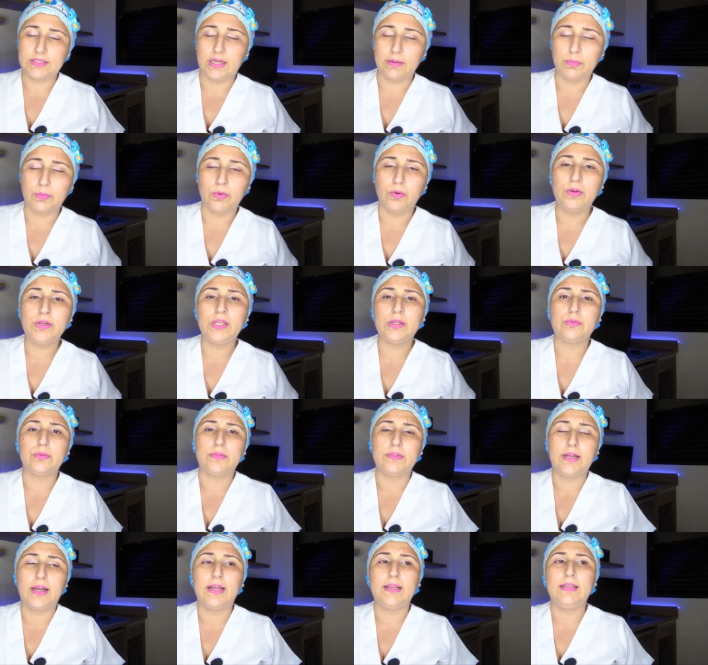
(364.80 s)
carbônico,
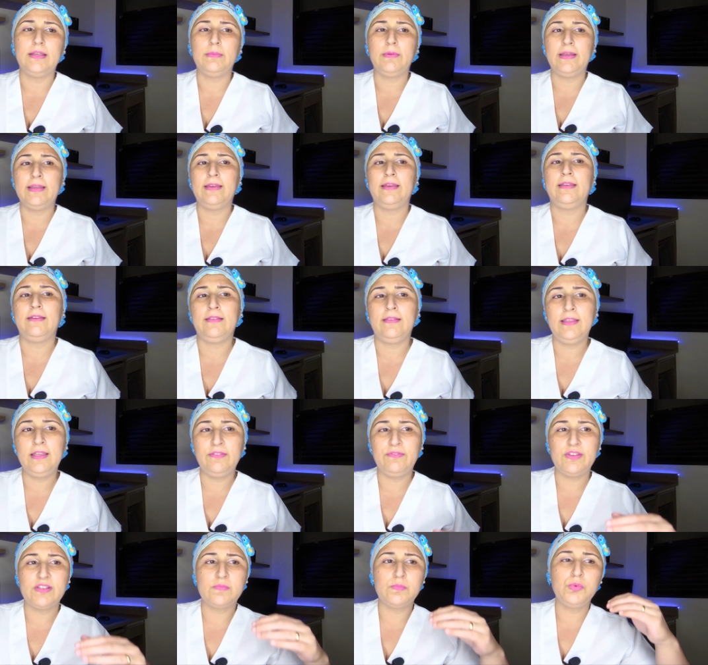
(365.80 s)
tá? E, e em
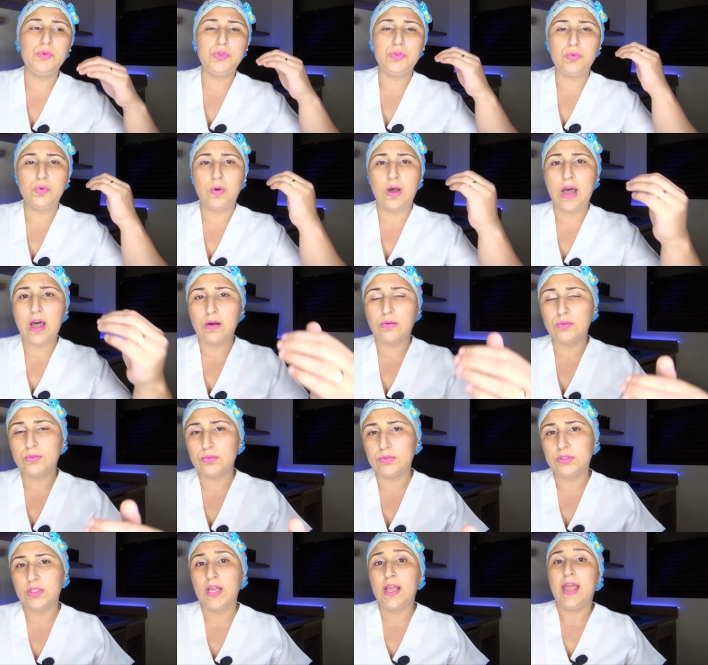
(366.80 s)
níveis muito
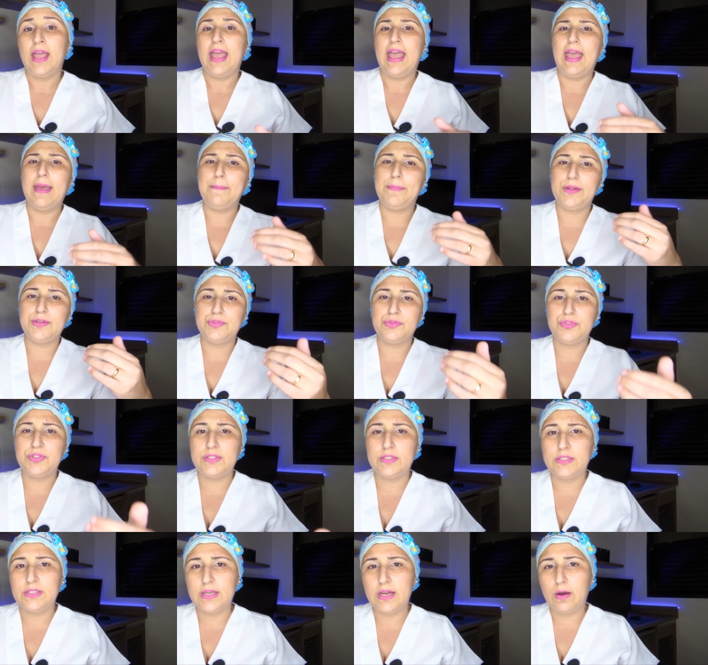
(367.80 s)
altos é
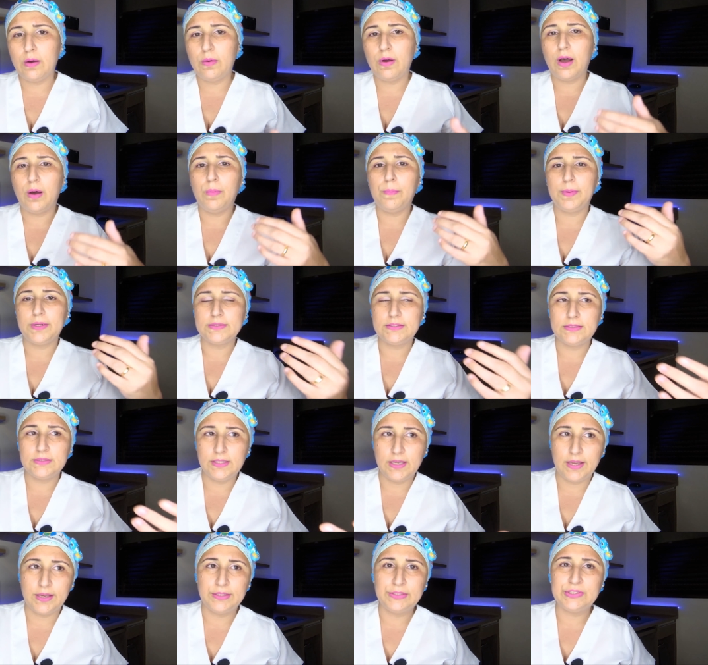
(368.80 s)
prejudicial ao
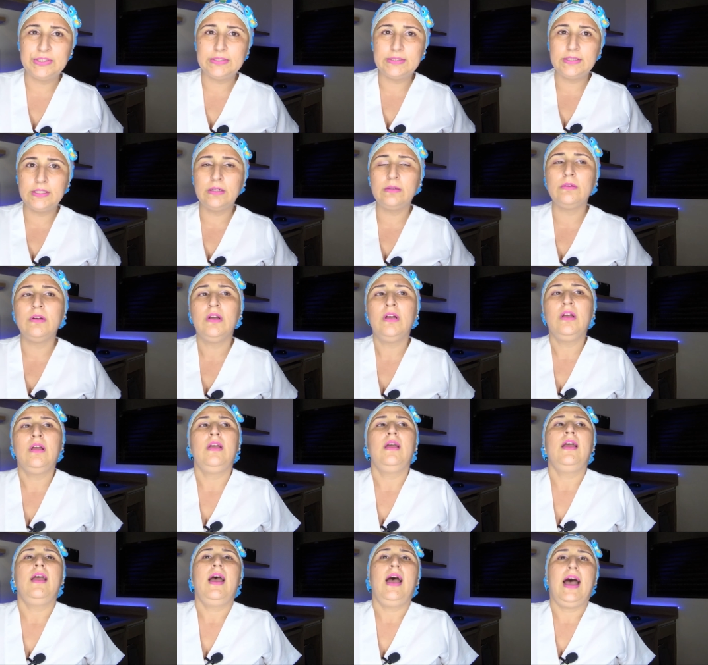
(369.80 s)
paciente. Então,
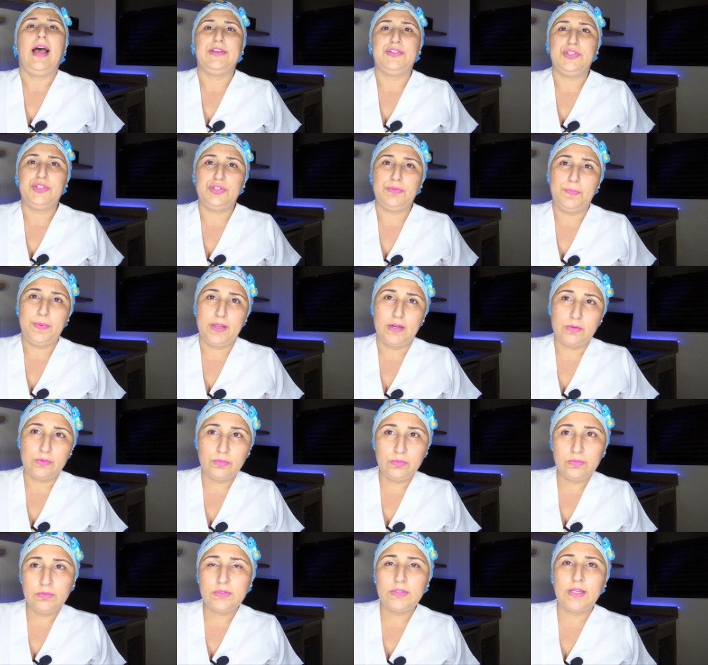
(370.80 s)
a gente
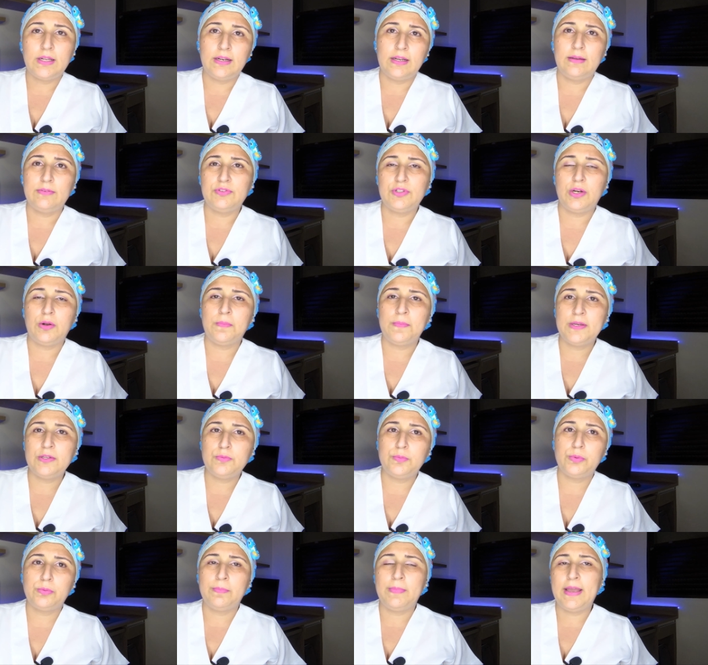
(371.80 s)
pergunta, né,
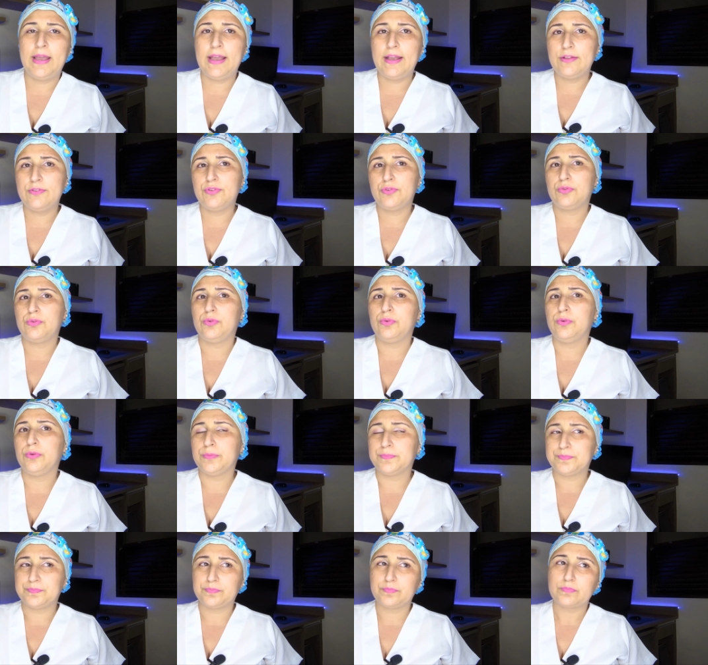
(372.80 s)
geralmente para o
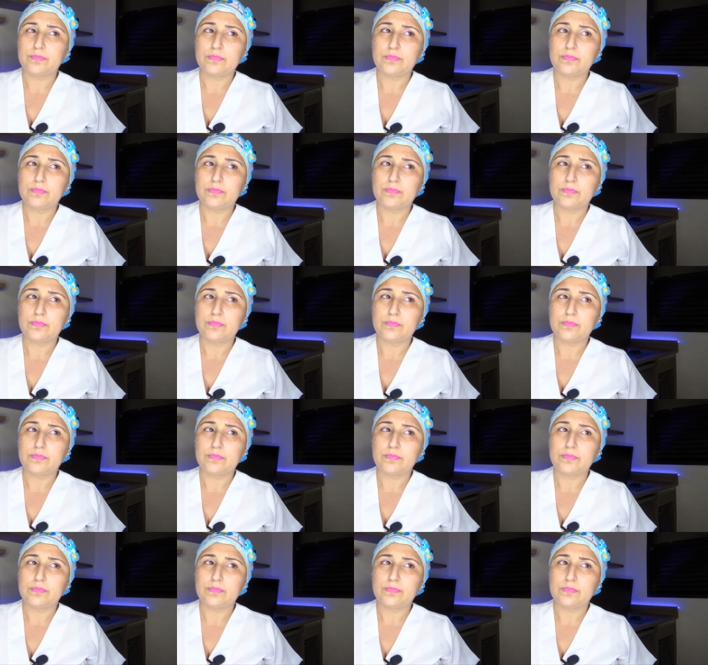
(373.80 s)
médico